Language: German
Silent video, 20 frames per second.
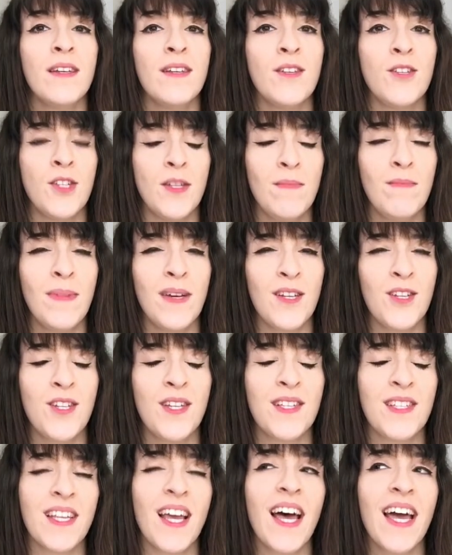Shimbashi
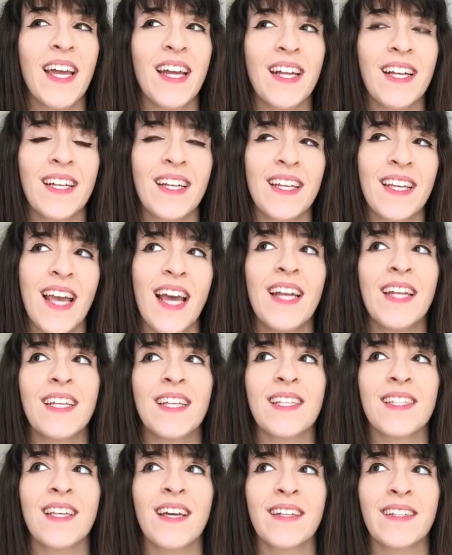ist eigentlich ehrlich
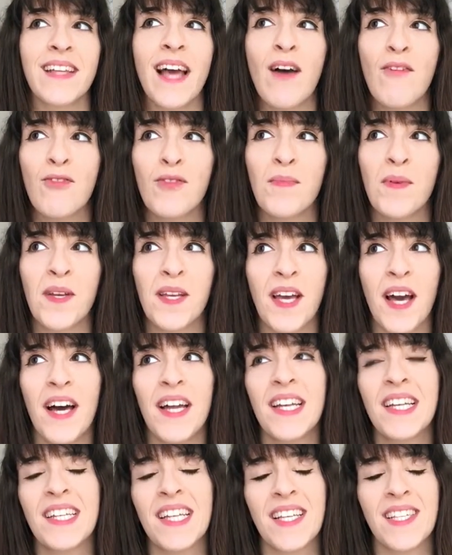gesagt dafür
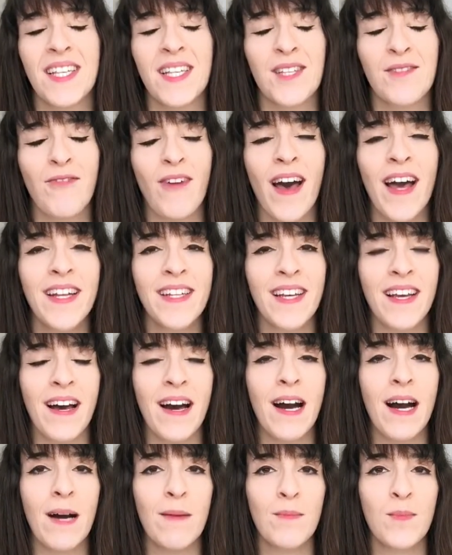bekannt, dass es
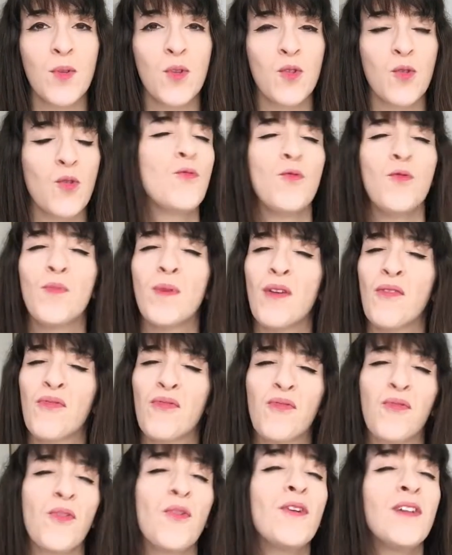Freitagabends
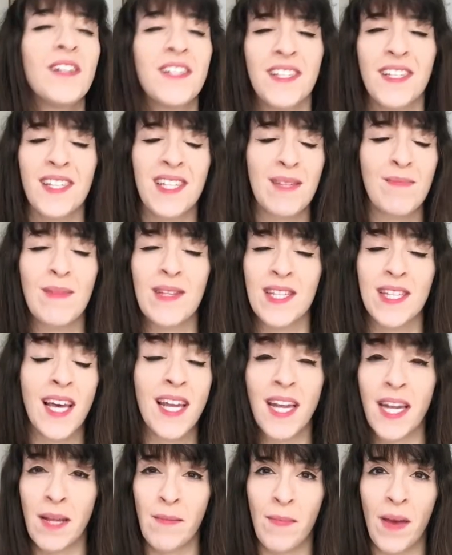überfüllt ist mit
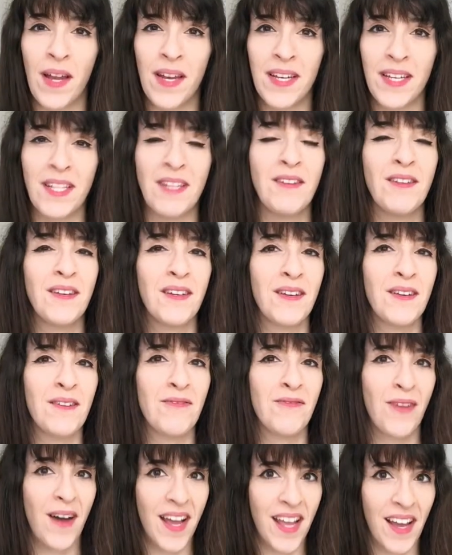Salaryman, die äh,
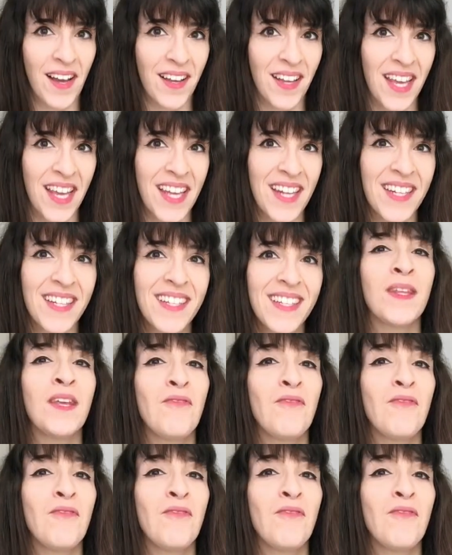feiern gehen.